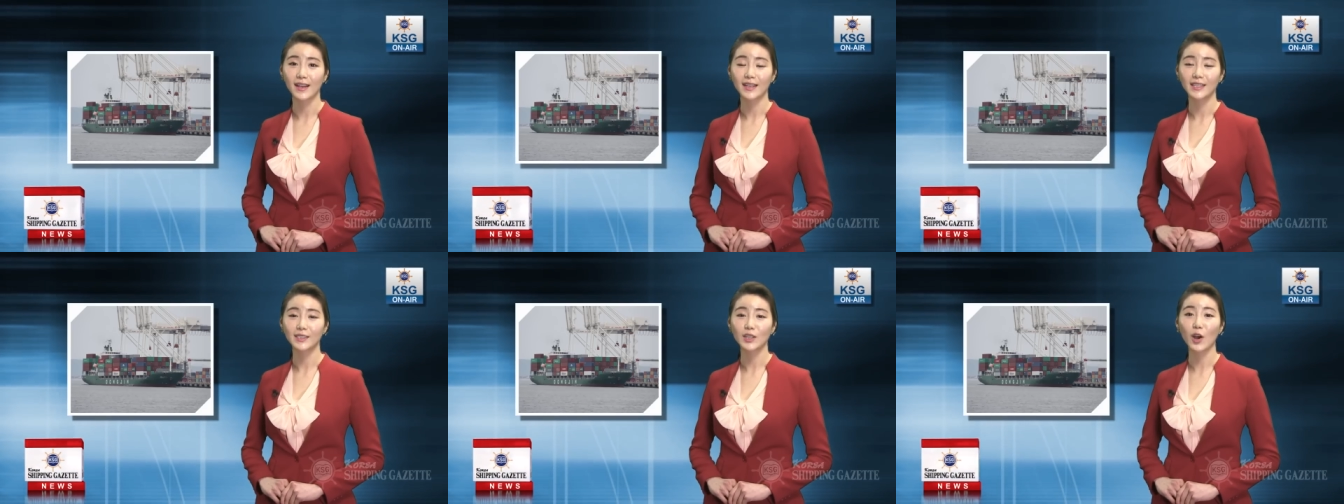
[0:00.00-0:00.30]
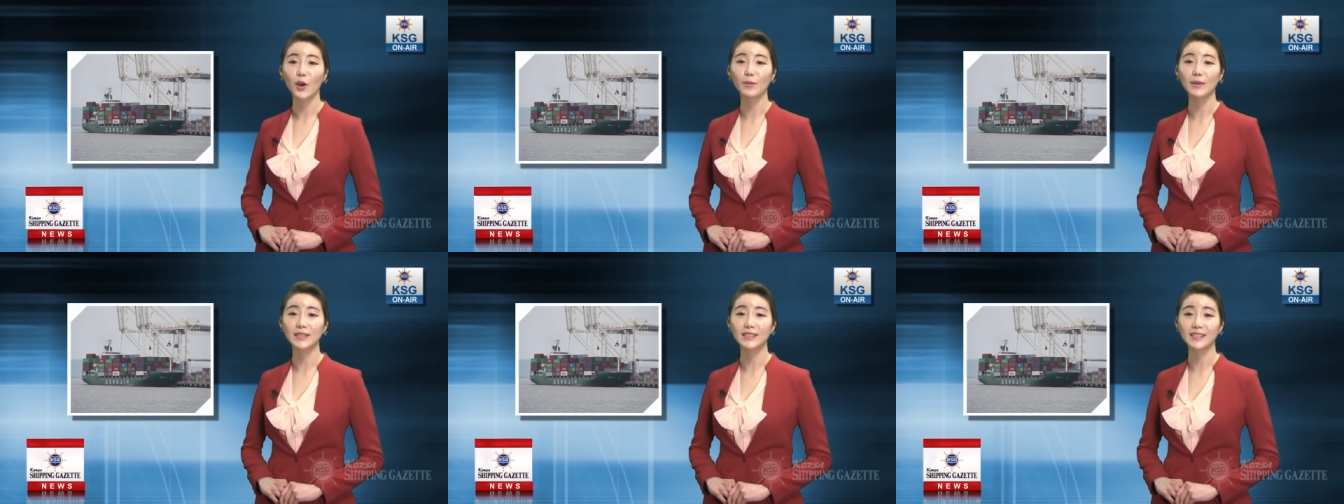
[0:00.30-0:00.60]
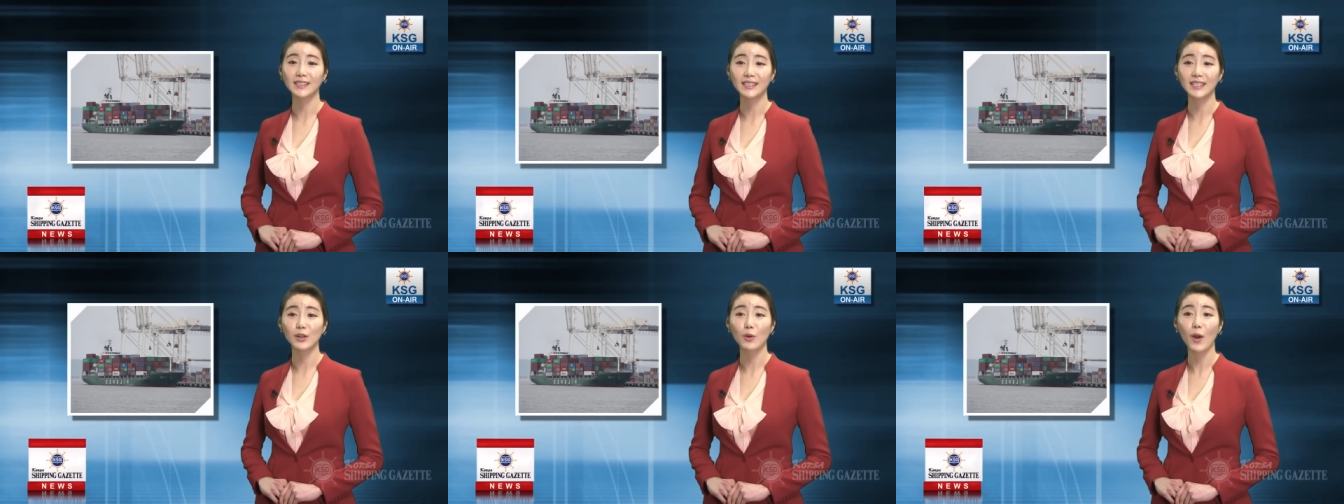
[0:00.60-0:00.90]

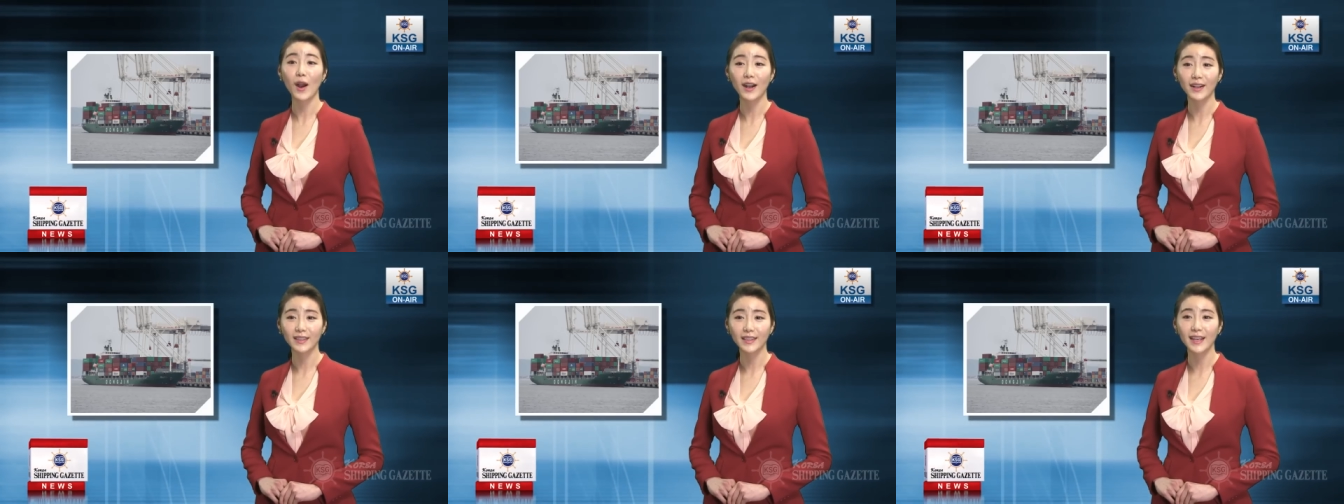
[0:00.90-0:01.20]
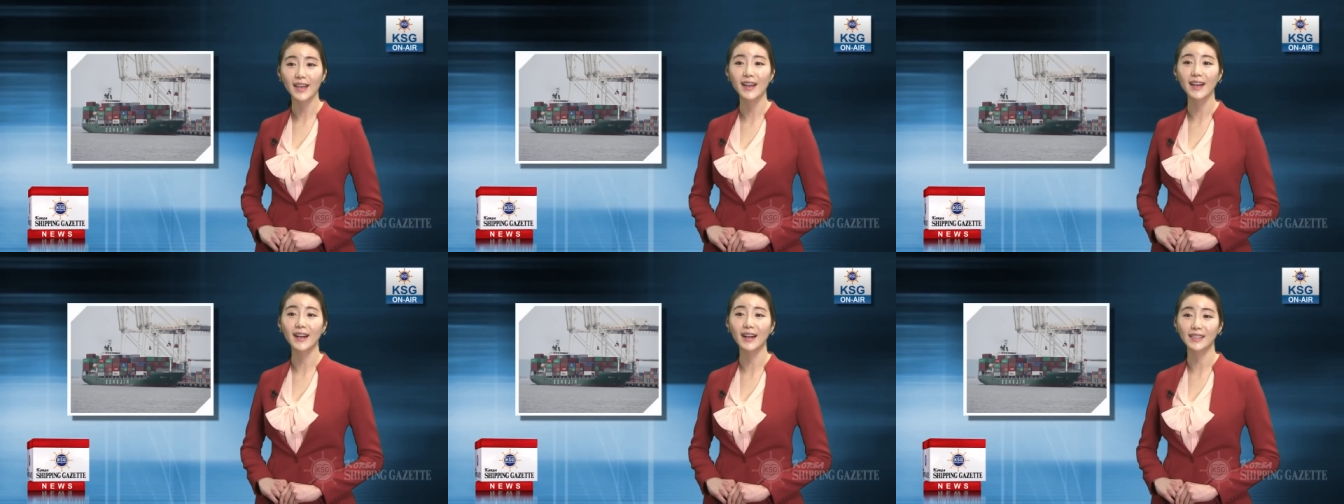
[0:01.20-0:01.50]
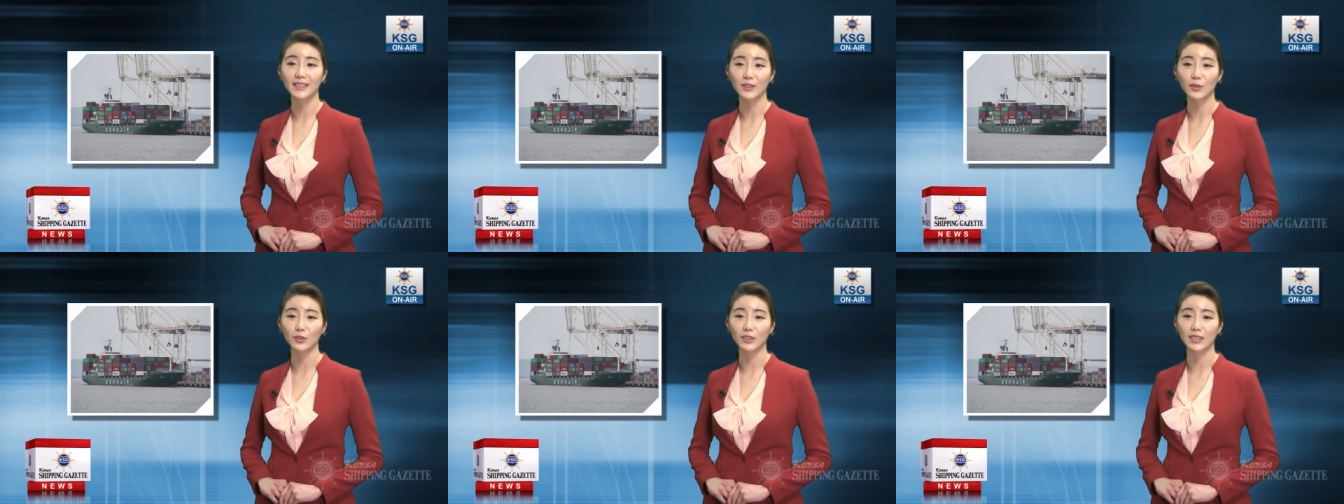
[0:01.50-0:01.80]
서비스를
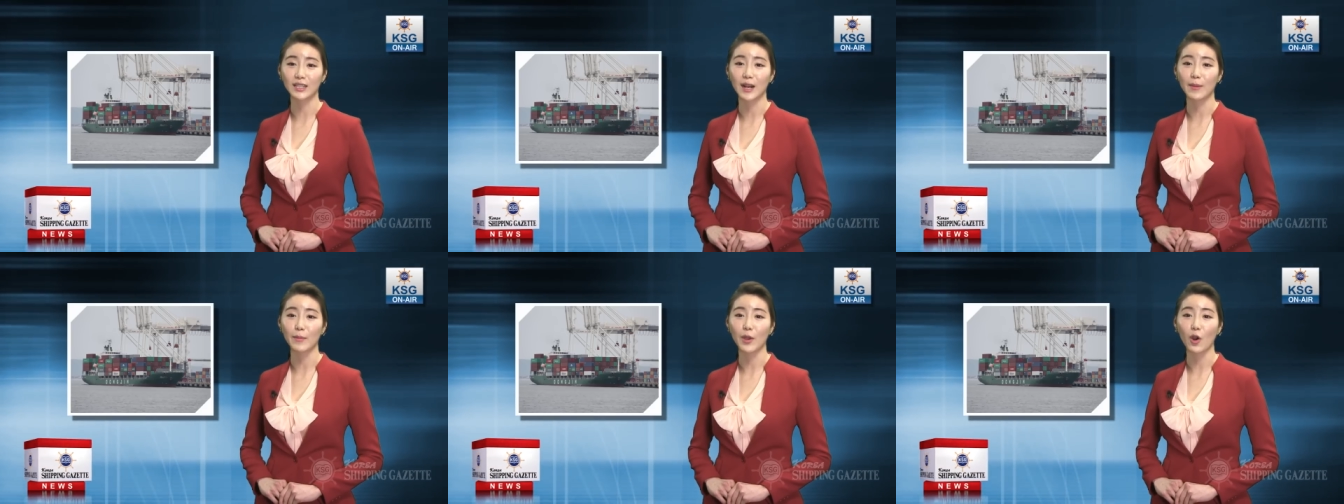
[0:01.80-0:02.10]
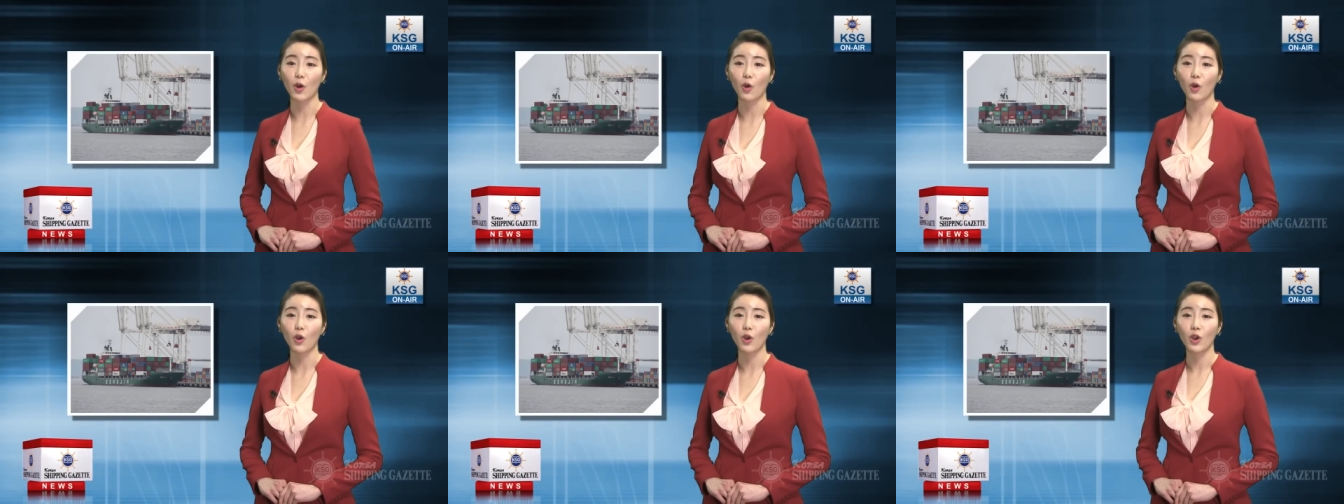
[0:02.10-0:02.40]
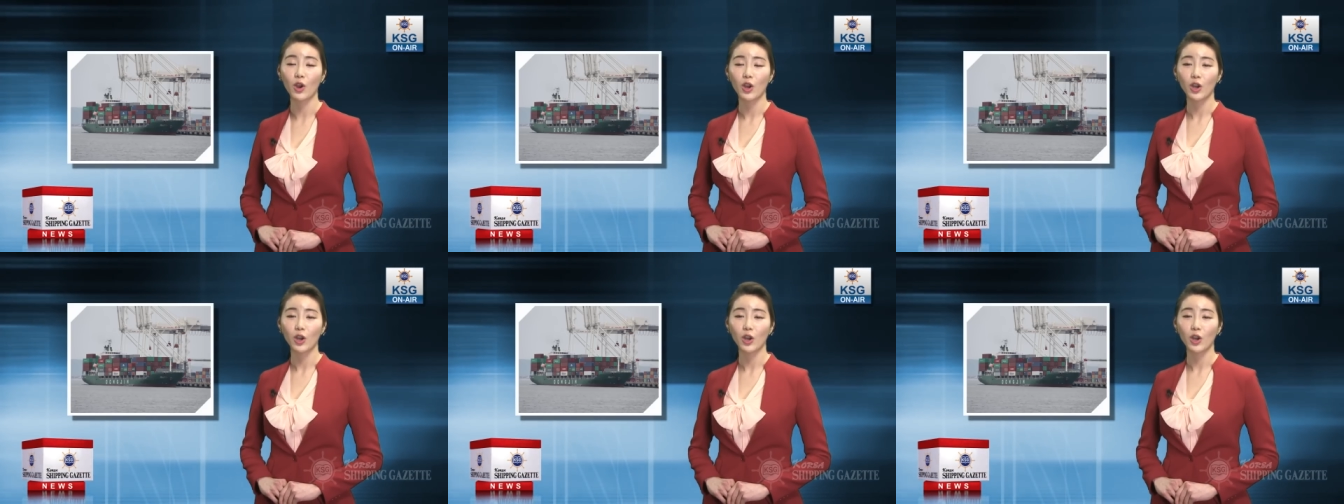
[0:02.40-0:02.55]
확대해가는 것이라며